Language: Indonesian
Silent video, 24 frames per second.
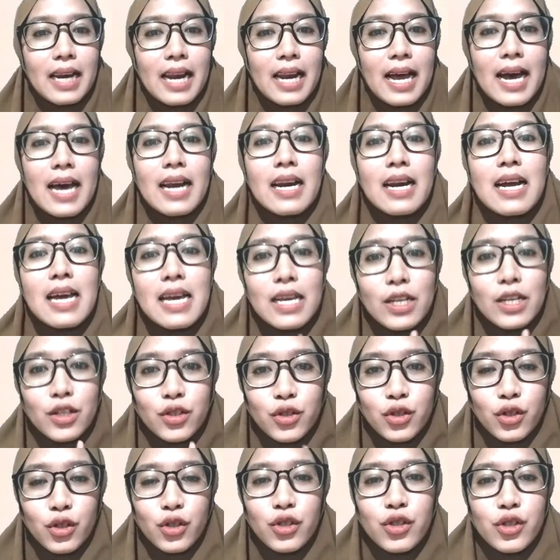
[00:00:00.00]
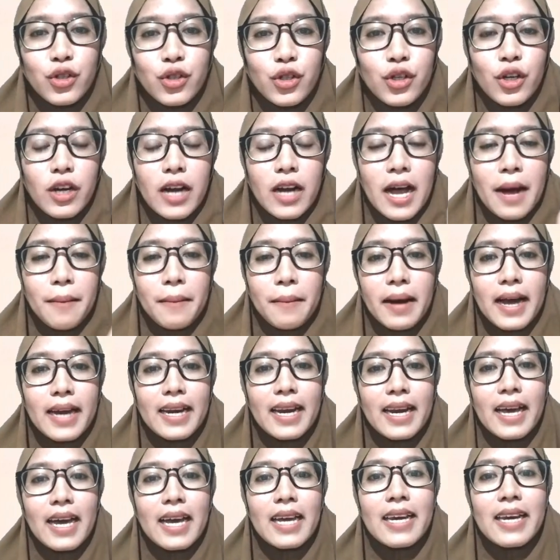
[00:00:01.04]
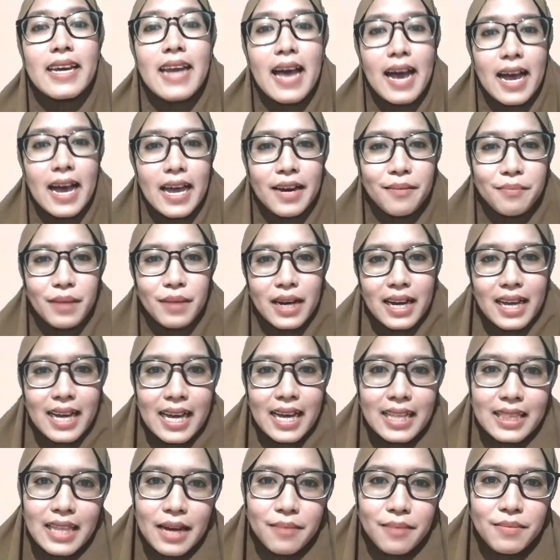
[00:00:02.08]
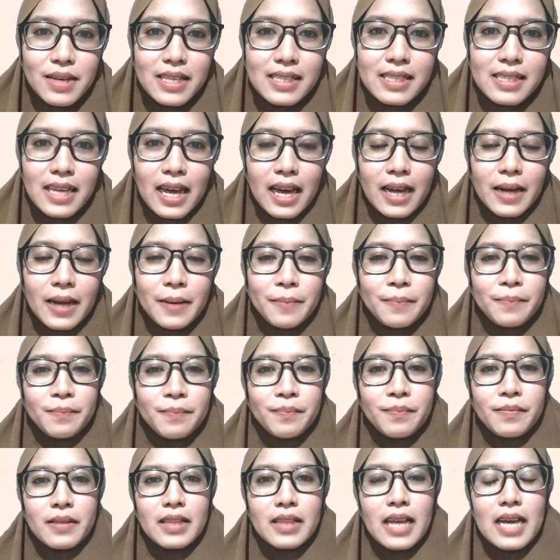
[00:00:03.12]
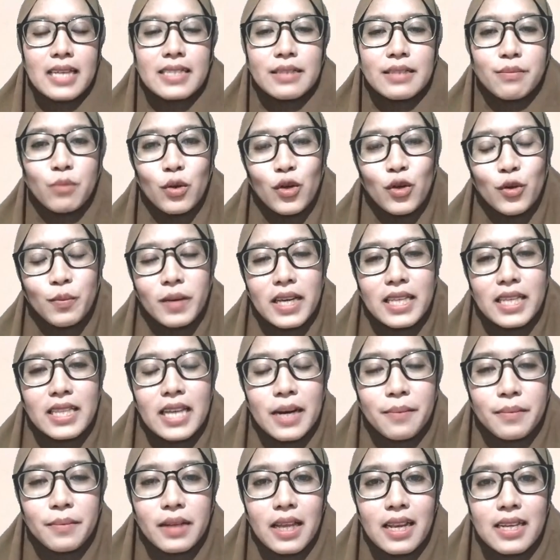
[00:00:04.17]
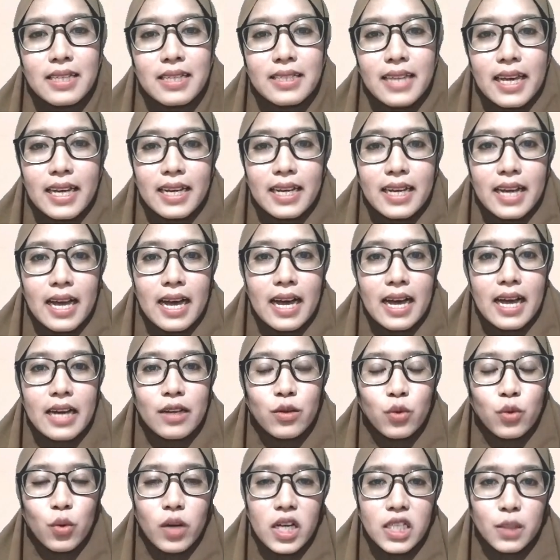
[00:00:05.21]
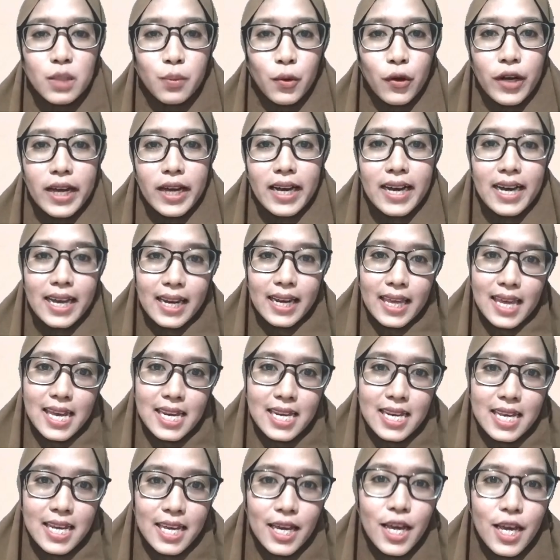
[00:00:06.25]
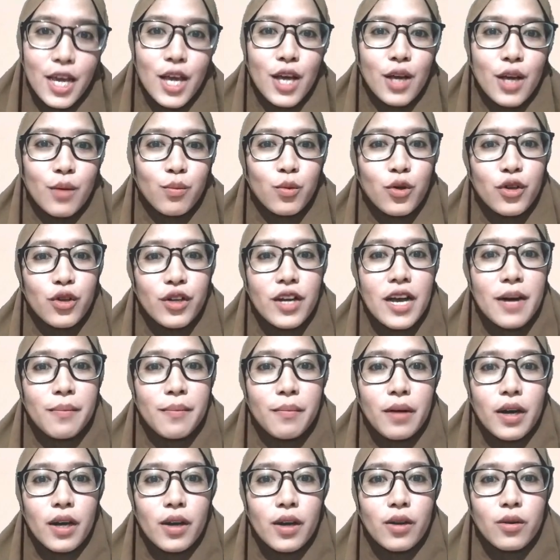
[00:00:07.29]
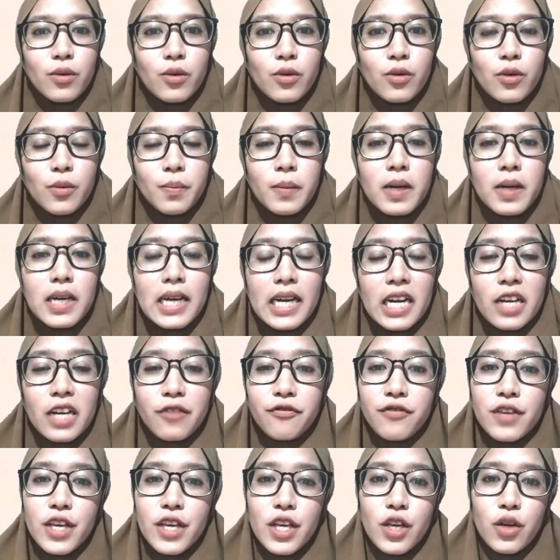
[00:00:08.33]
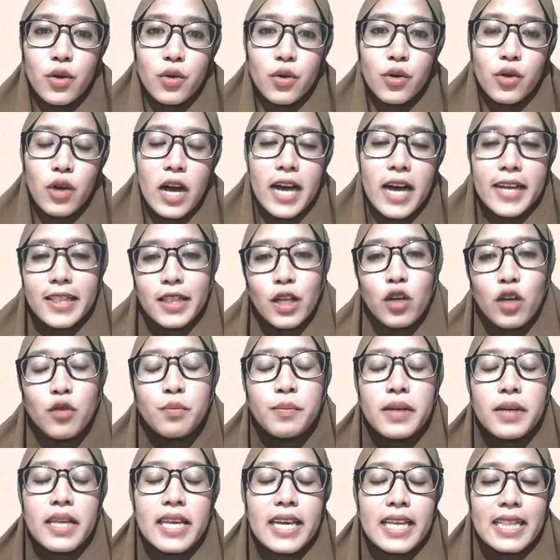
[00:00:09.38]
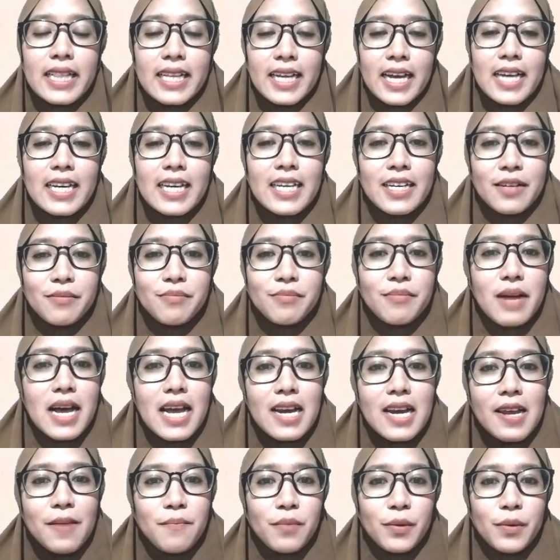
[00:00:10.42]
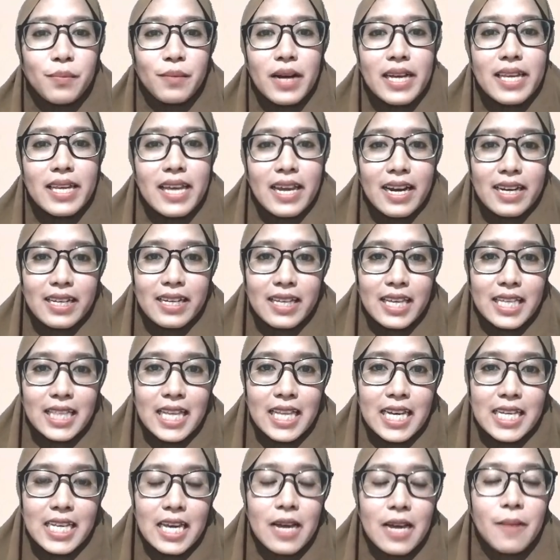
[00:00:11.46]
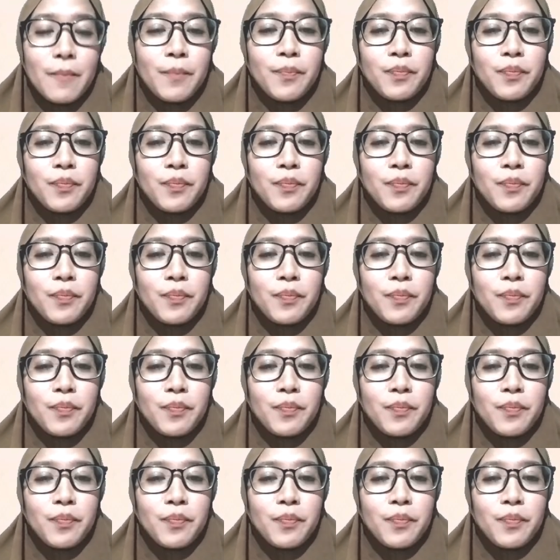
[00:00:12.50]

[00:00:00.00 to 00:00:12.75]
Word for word: pilar jujur, amanah dan berkata bijak. Nah, sebelum kita menyelesaikan tugas proyek hari ini, Bunda mau mereview atau mengingatkan kembali pembelajaran kita